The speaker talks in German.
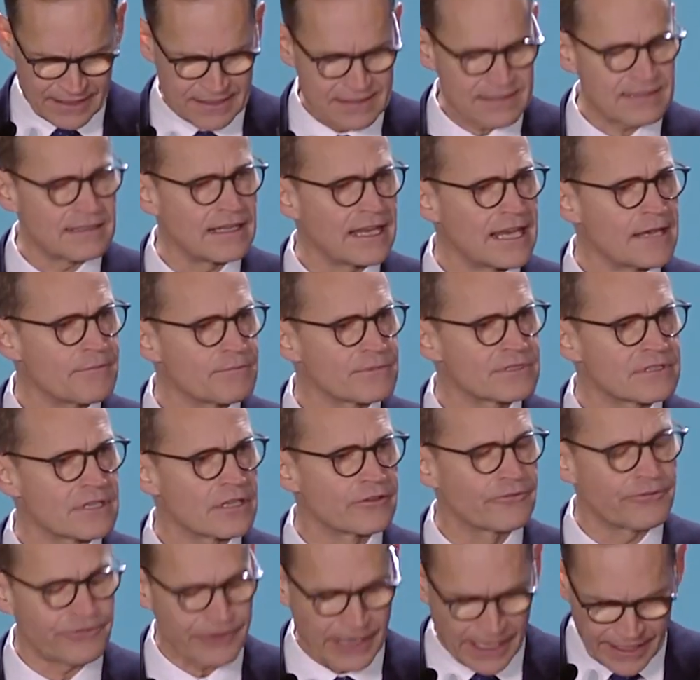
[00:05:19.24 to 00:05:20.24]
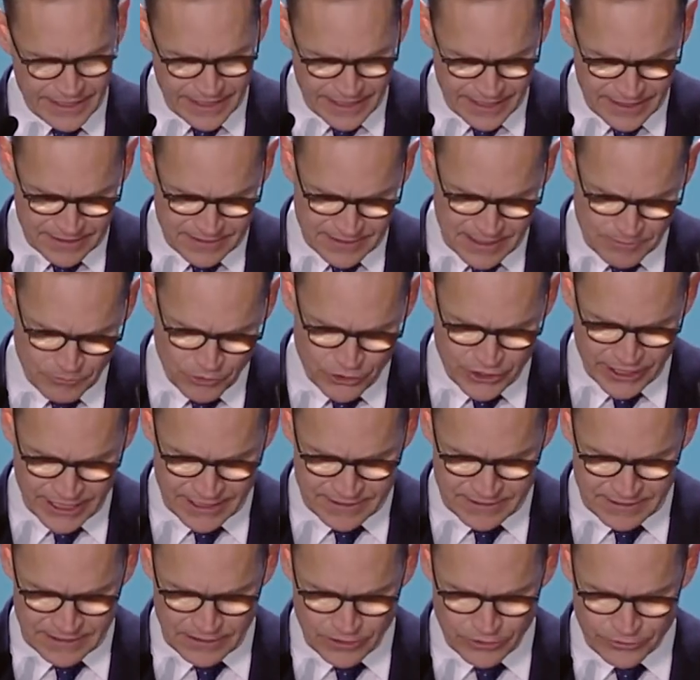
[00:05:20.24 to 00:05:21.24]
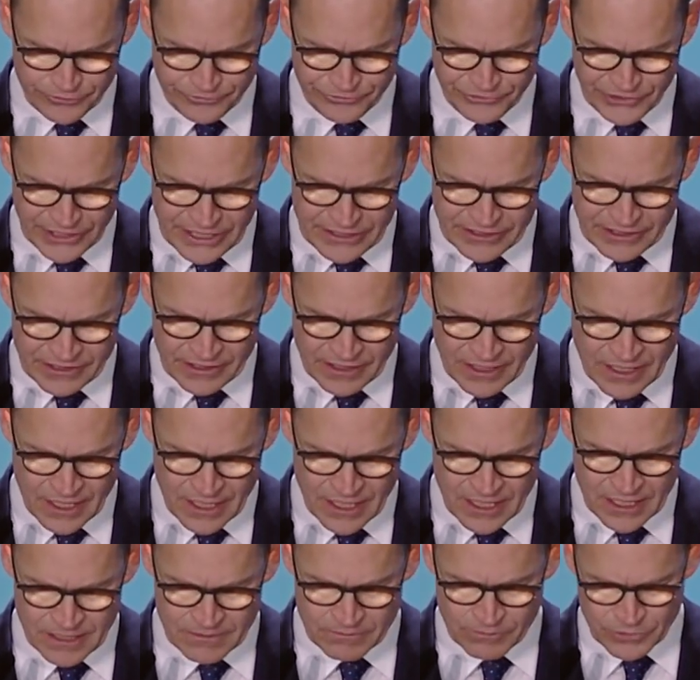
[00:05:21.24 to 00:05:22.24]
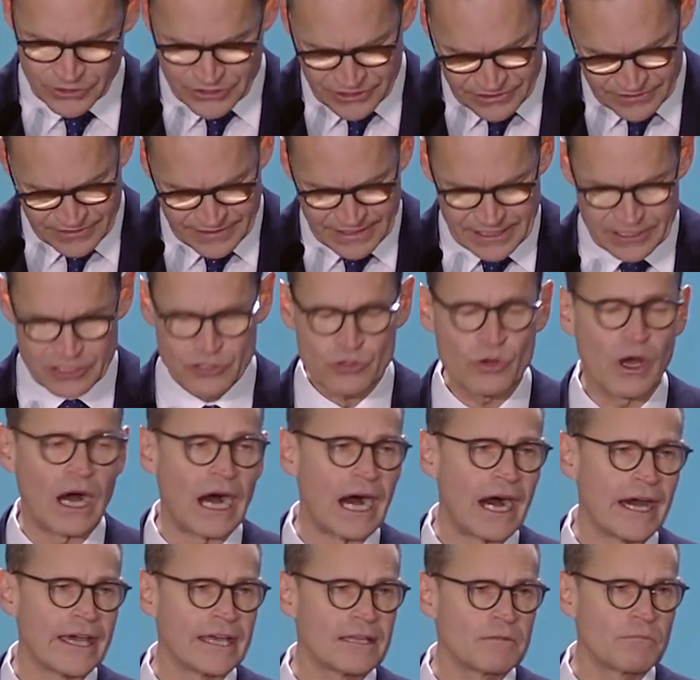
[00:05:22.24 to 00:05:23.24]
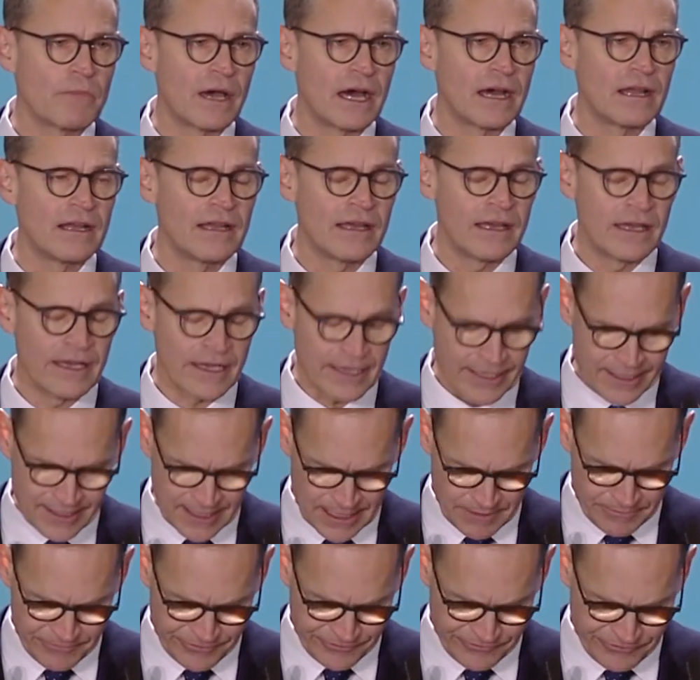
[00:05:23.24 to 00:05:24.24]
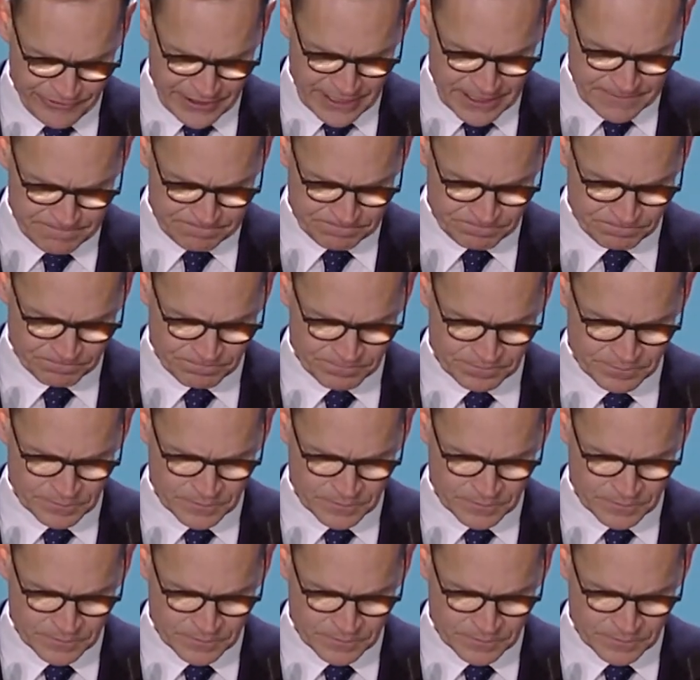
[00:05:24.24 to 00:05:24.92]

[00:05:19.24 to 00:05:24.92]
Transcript: eines Lebens in Freiheit, Demokratie und Frieden mussten nicht nur einmal erkämpft werden.